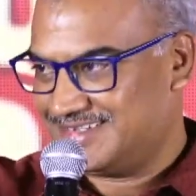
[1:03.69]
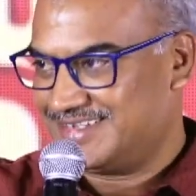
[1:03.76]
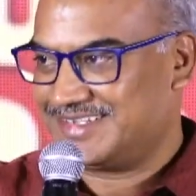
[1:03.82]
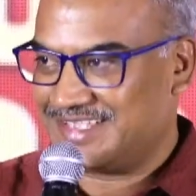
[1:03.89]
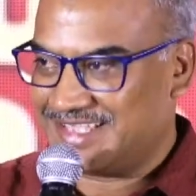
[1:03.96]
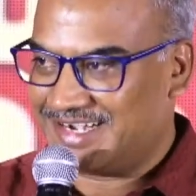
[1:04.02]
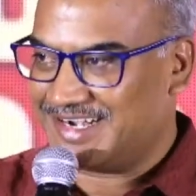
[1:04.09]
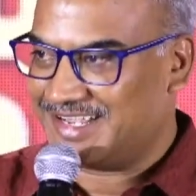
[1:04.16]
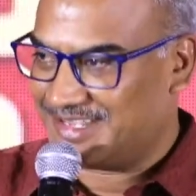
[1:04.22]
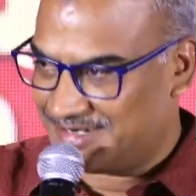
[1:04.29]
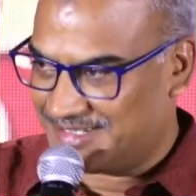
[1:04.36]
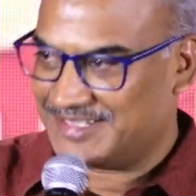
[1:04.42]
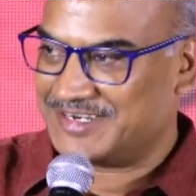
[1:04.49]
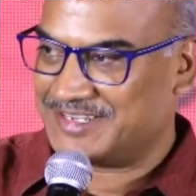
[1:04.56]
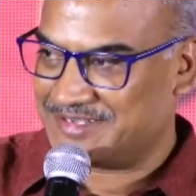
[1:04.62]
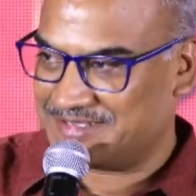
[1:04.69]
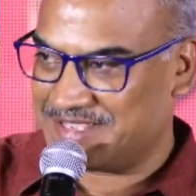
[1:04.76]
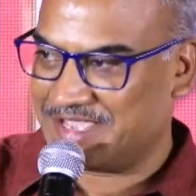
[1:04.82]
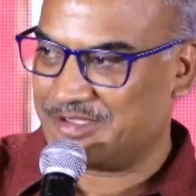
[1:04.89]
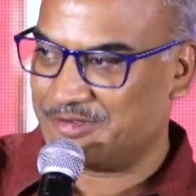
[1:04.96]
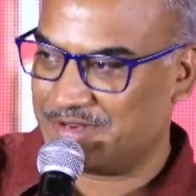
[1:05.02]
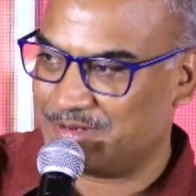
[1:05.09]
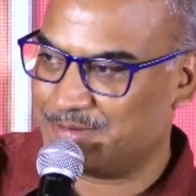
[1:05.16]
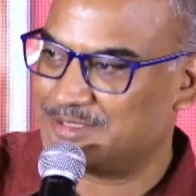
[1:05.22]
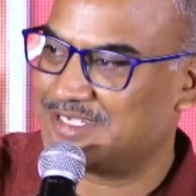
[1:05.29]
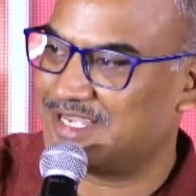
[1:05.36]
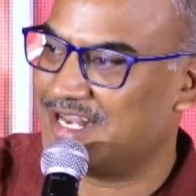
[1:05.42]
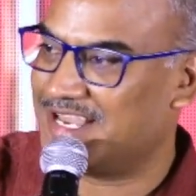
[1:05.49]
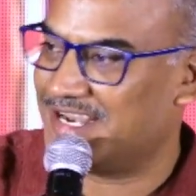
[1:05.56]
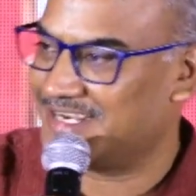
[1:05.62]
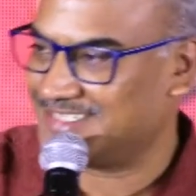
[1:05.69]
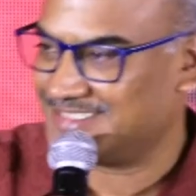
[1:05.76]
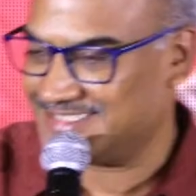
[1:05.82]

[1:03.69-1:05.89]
కిరణ్ గారు అందరికీ థ్యాంక్ యూ వెరీ మచ్ కళ్యాణ్ కృష్ణ